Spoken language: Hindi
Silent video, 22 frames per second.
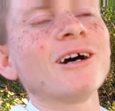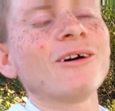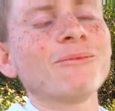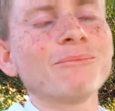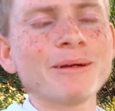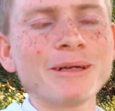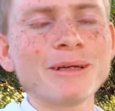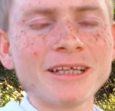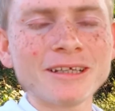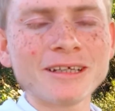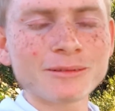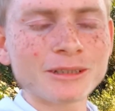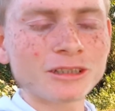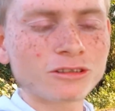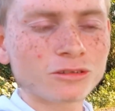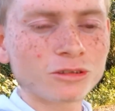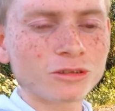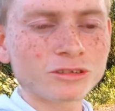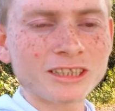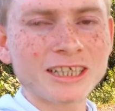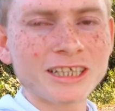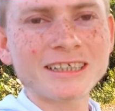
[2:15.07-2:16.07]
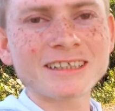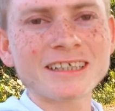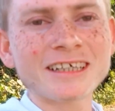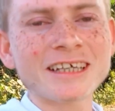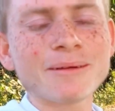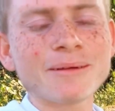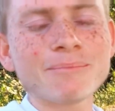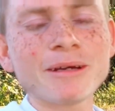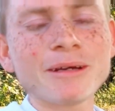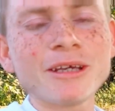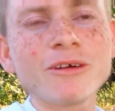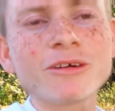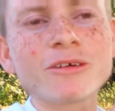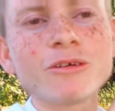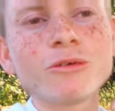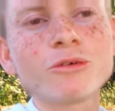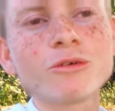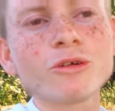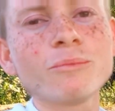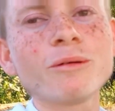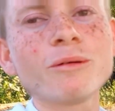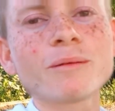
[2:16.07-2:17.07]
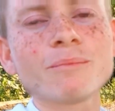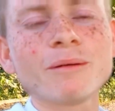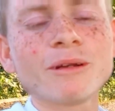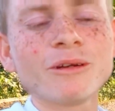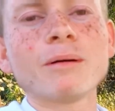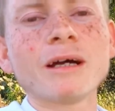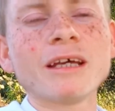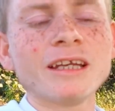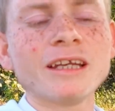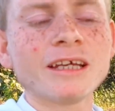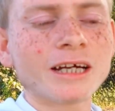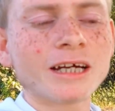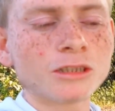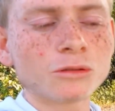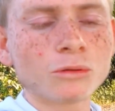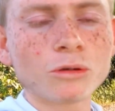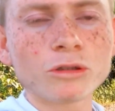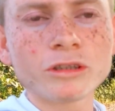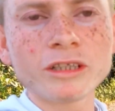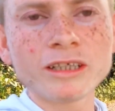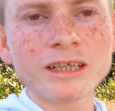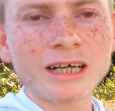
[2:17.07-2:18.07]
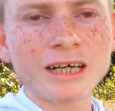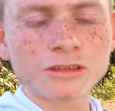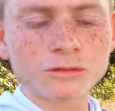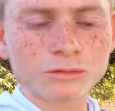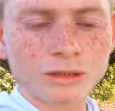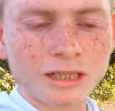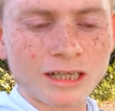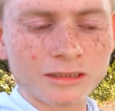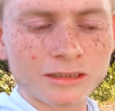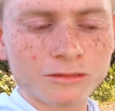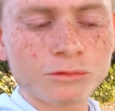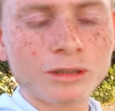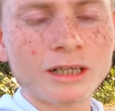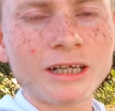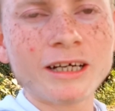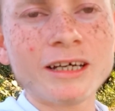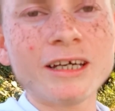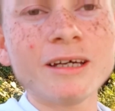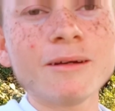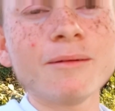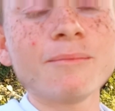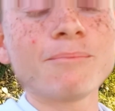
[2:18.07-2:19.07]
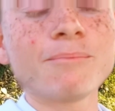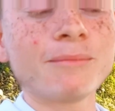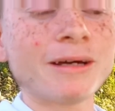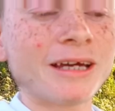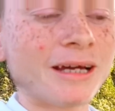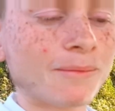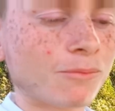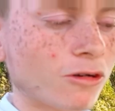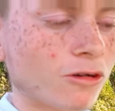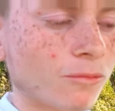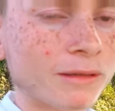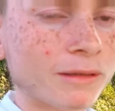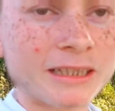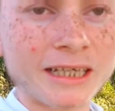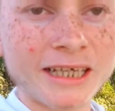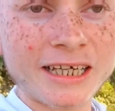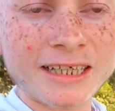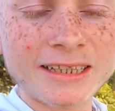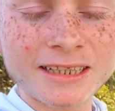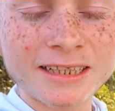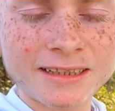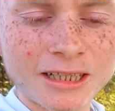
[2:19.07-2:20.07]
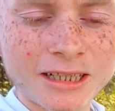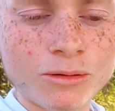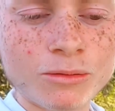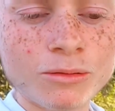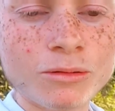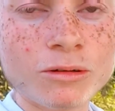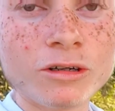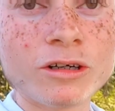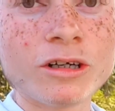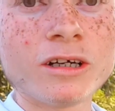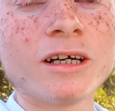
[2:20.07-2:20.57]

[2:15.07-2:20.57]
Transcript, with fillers: मैंने भी सोच लिया था कि मैं एक यूट्यूबर बनूंगा का जो दिन आज आ चुका है मैं आपको बता ही देता हूँ